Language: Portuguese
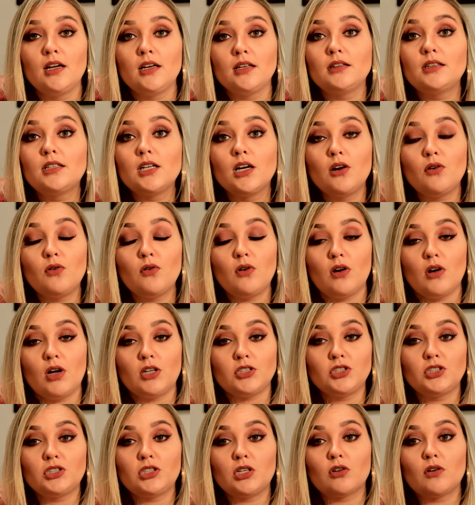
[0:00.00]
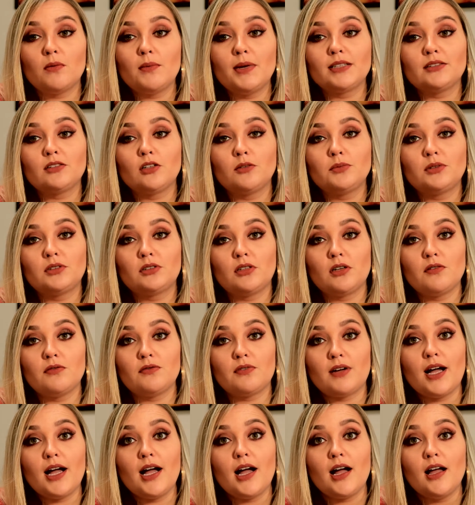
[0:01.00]
Então, a gente já começa a
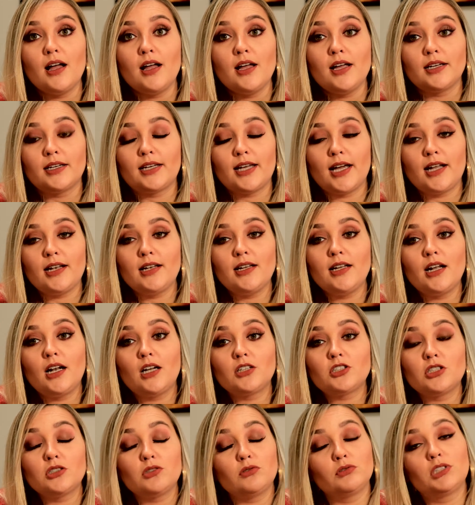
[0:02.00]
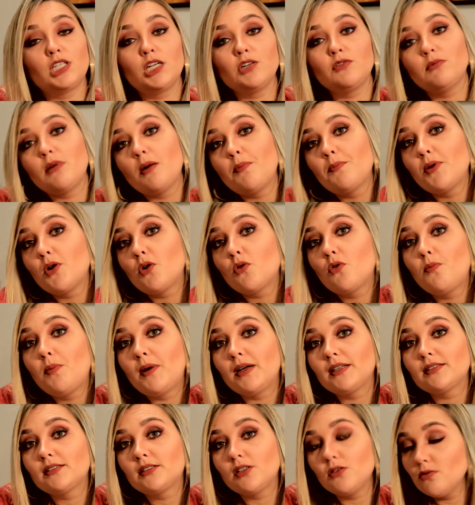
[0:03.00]
observar que ali ela já não teve uma
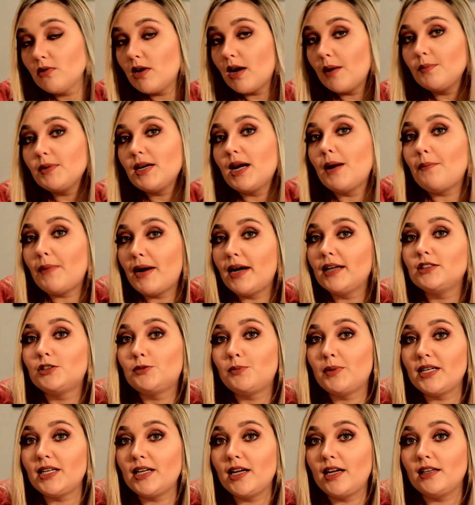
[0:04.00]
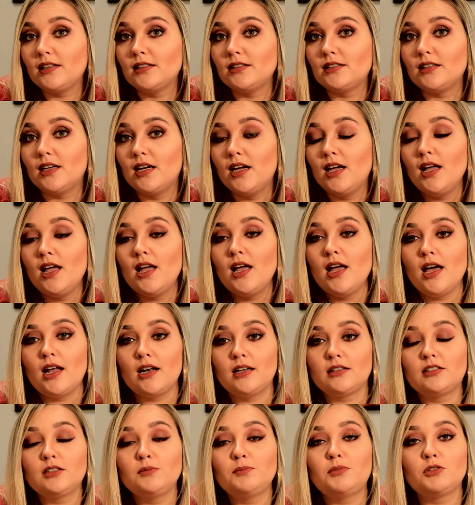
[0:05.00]
preocupação com a minha má experiência.
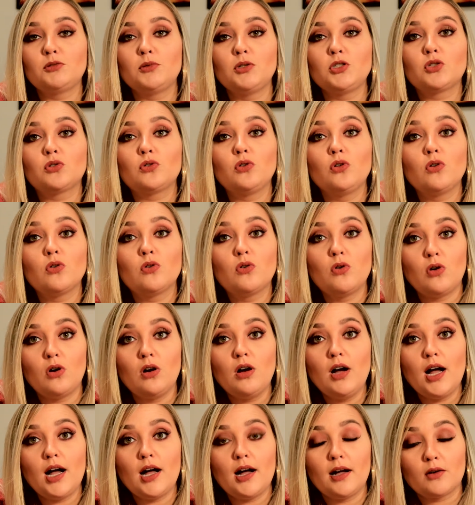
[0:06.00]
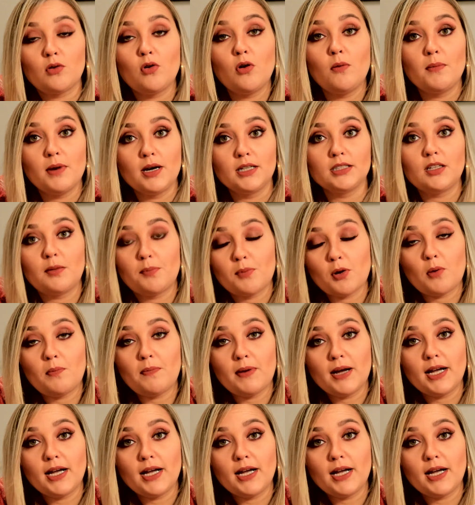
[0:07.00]
Ela simplesmente colocou a comanda para eu